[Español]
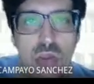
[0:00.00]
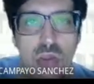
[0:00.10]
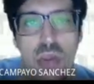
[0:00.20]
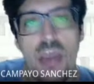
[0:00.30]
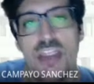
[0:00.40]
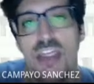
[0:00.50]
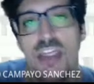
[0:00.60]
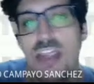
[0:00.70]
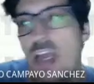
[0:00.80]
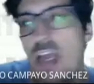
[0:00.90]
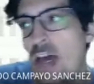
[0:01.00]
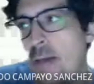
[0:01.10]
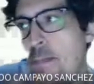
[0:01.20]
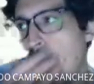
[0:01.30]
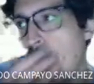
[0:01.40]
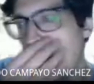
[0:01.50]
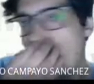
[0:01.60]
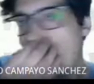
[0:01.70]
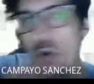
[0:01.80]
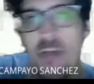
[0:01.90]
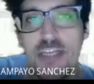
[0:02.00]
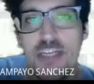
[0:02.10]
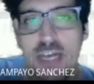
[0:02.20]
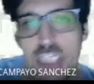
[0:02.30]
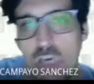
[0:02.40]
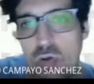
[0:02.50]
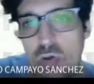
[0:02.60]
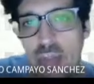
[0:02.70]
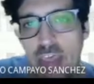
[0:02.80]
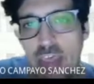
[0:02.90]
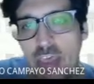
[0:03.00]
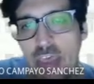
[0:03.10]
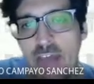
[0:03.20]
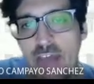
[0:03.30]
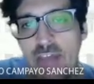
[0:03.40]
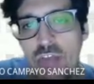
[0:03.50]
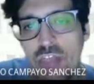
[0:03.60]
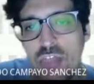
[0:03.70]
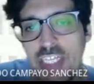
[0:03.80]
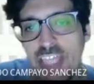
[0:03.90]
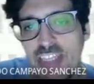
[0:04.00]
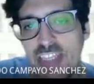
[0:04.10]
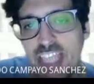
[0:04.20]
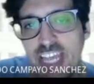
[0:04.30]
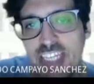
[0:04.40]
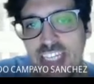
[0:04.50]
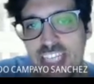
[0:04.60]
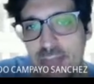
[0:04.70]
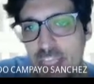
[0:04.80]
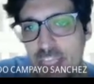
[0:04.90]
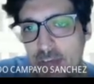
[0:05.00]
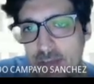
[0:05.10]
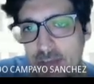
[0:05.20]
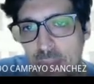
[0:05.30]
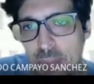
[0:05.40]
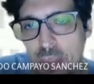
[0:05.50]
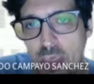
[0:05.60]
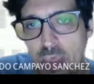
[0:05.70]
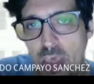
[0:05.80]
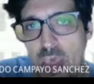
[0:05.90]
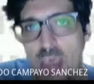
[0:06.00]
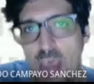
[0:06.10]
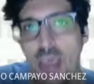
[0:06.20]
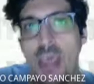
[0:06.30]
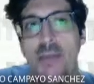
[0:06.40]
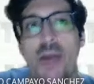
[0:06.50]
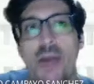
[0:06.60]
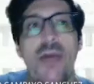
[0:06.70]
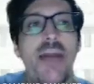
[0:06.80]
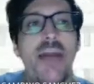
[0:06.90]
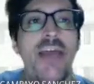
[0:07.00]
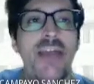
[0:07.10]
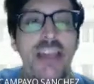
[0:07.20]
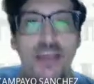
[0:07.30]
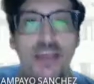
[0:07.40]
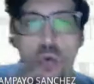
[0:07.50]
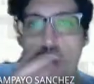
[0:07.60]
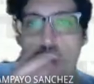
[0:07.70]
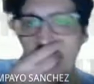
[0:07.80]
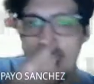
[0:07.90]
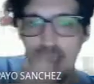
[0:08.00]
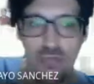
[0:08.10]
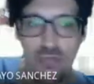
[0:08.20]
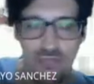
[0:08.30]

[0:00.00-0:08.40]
Esta es la, mm, lo más básico de, eh, a efectos de estadística descriptiva eh, para una variable de tipo cualitativo.